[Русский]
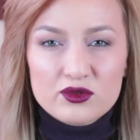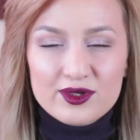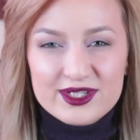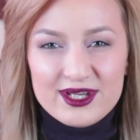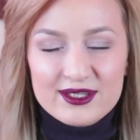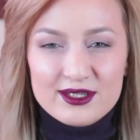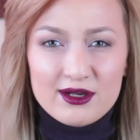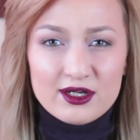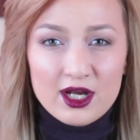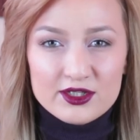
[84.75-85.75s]
Что
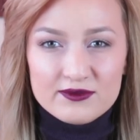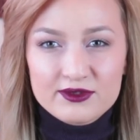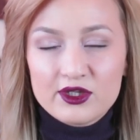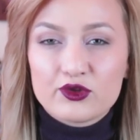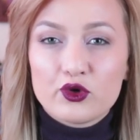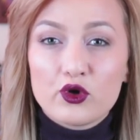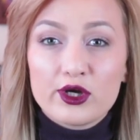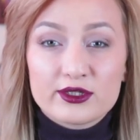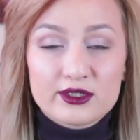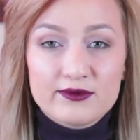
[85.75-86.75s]
касается окрашивания,
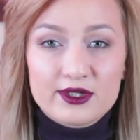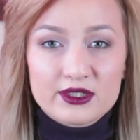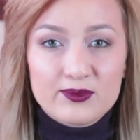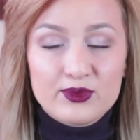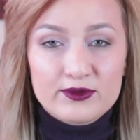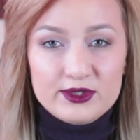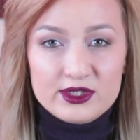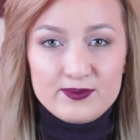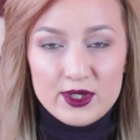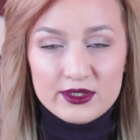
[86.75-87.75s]
то это, наверное,
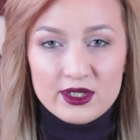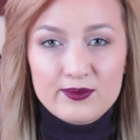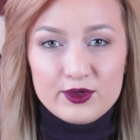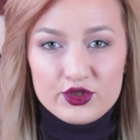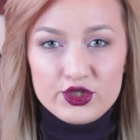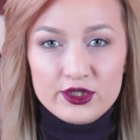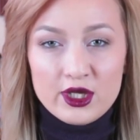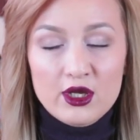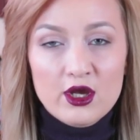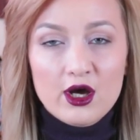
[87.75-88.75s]
первостепенная
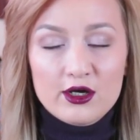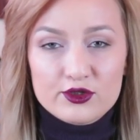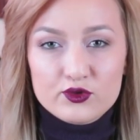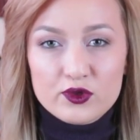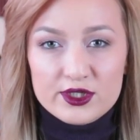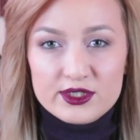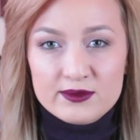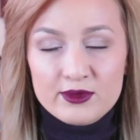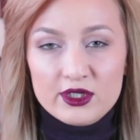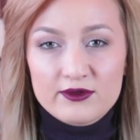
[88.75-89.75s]
причина а,
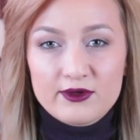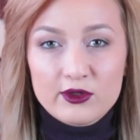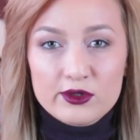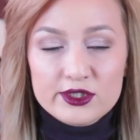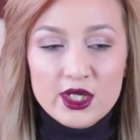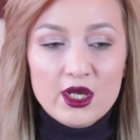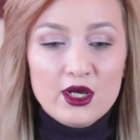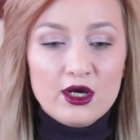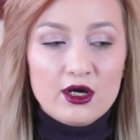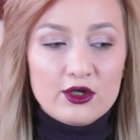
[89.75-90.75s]
сухости моих волос.
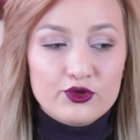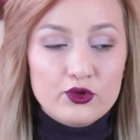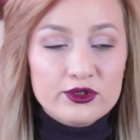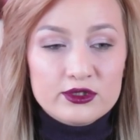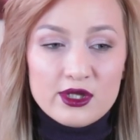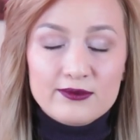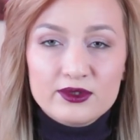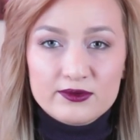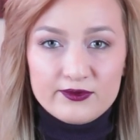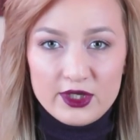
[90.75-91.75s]
А, до
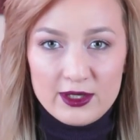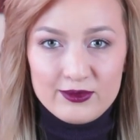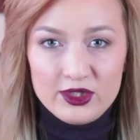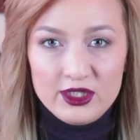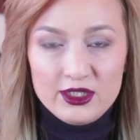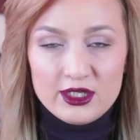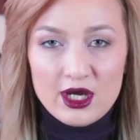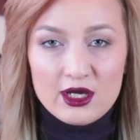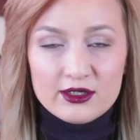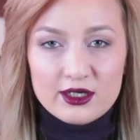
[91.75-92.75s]
недавнего времени
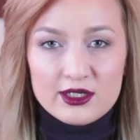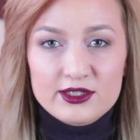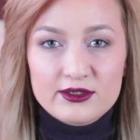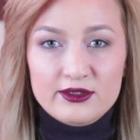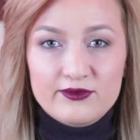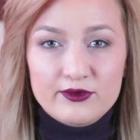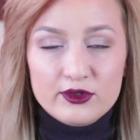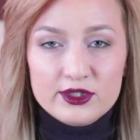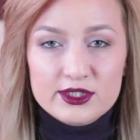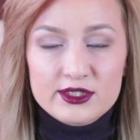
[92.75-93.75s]
я красила
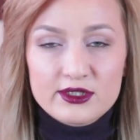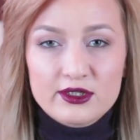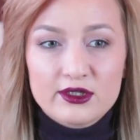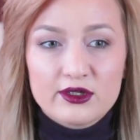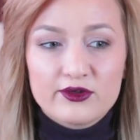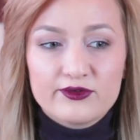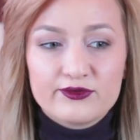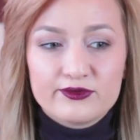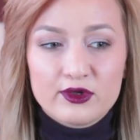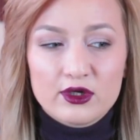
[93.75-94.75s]
волосы
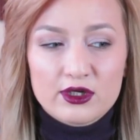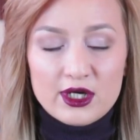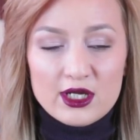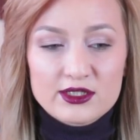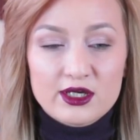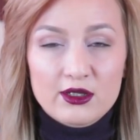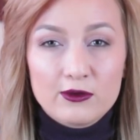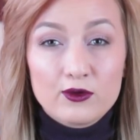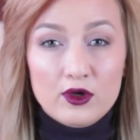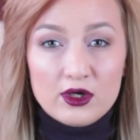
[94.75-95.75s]
а, краской
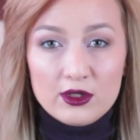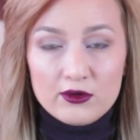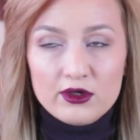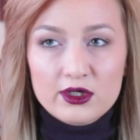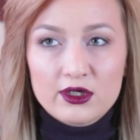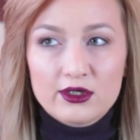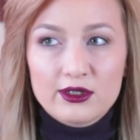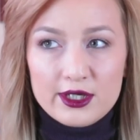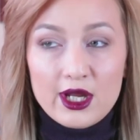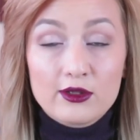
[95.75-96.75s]
Loa Color,
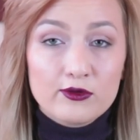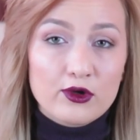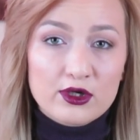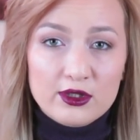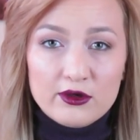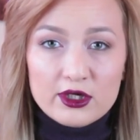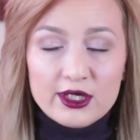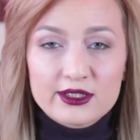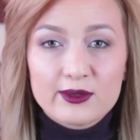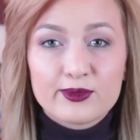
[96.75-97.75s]
L'Oreal Loa Color,
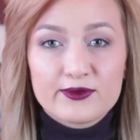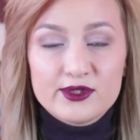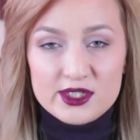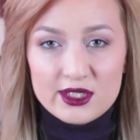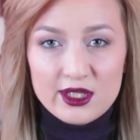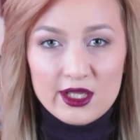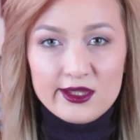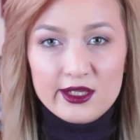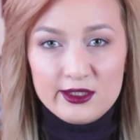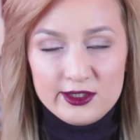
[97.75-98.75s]
это
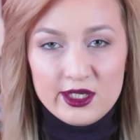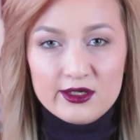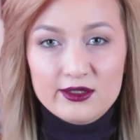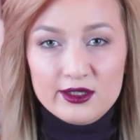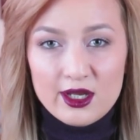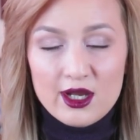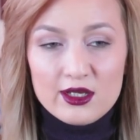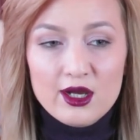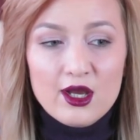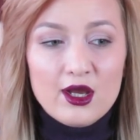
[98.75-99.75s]
профессиональная линейка L'Oreal,